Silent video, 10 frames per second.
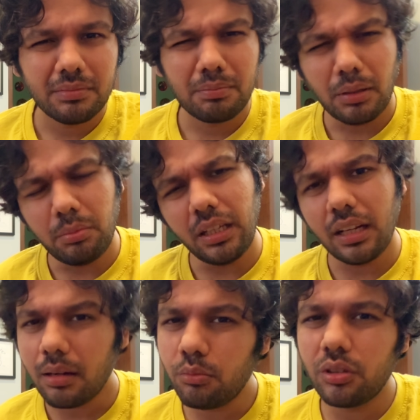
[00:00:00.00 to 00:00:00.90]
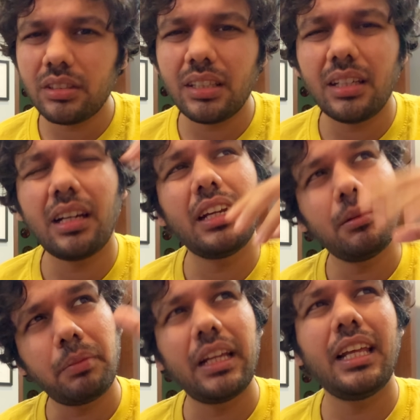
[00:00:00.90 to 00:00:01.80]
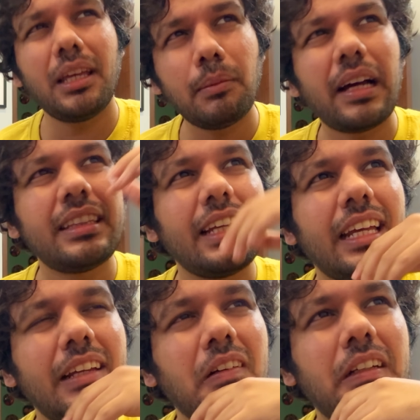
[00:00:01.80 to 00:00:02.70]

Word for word: पब्लिक कम होती है अरे पहले की बात नहीं आ रही और